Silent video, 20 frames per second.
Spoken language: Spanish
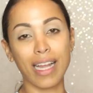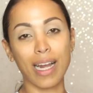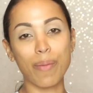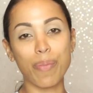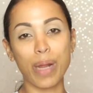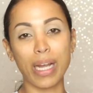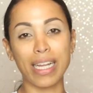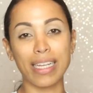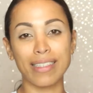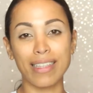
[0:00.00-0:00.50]
de la
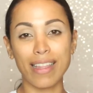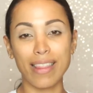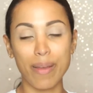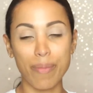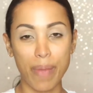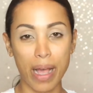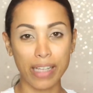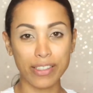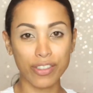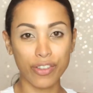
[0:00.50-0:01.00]
paleta de
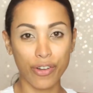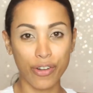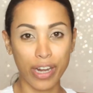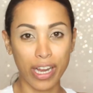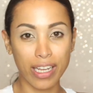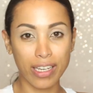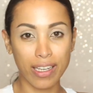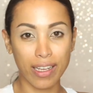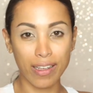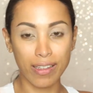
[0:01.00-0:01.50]

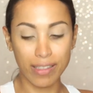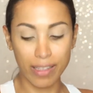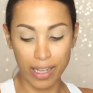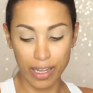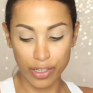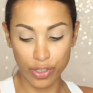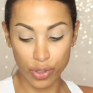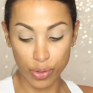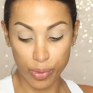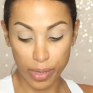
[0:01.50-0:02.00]
Masquerade
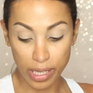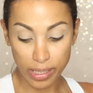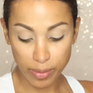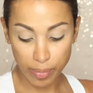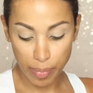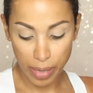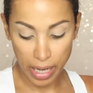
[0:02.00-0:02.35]
de Lluvias